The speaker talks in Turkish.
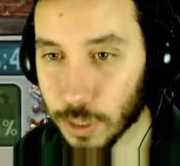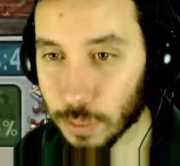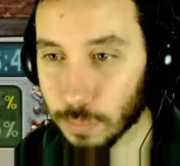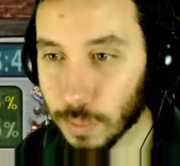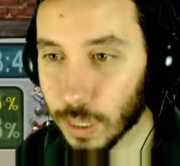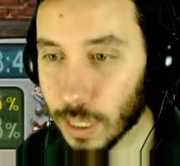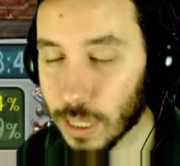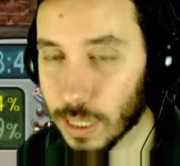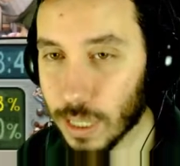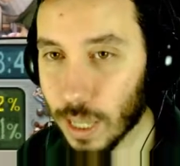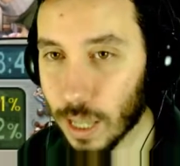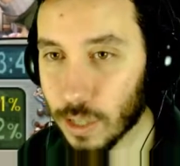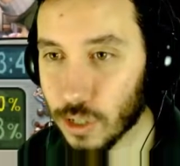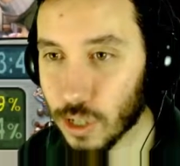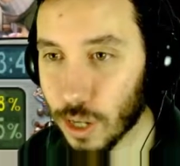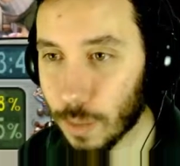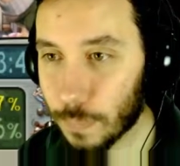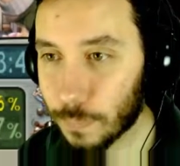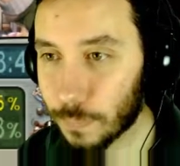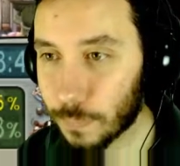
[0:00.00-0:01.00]
Şimdi
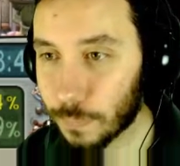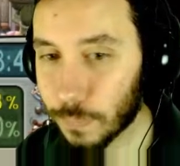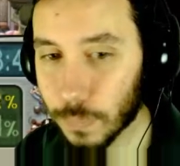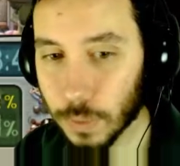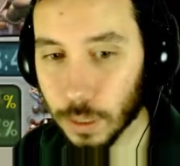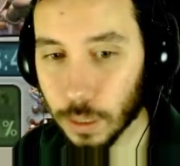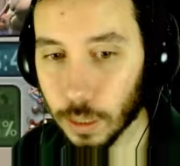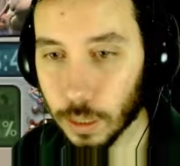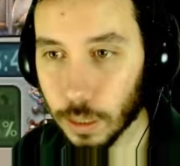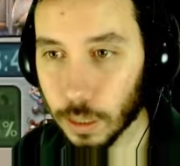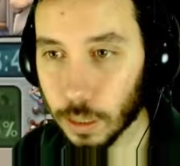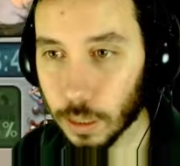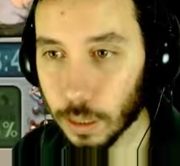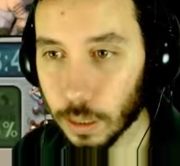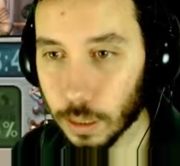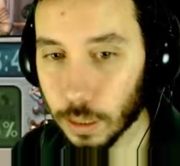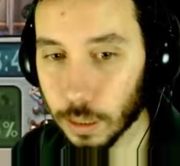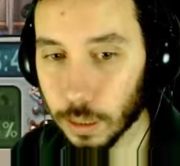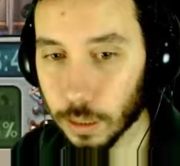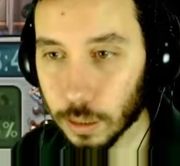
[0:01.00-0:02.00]
gizleneceğim.
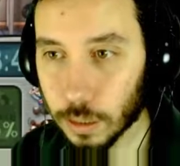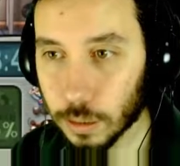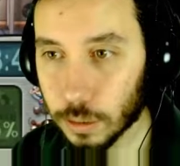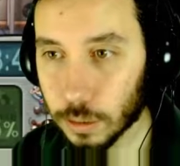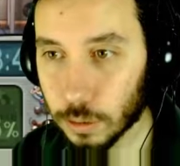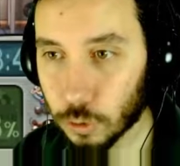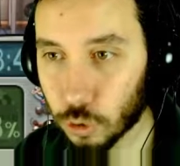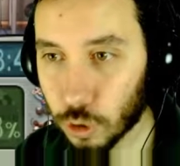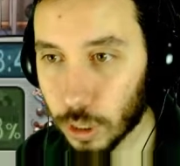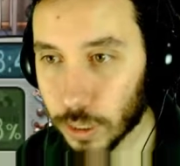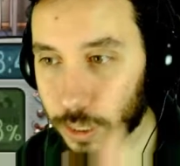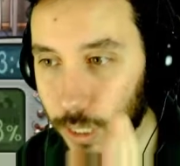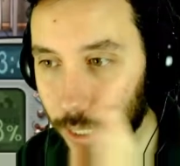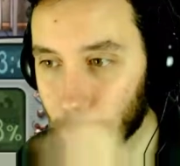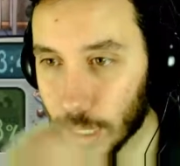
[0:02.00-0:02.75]
Şu yatağın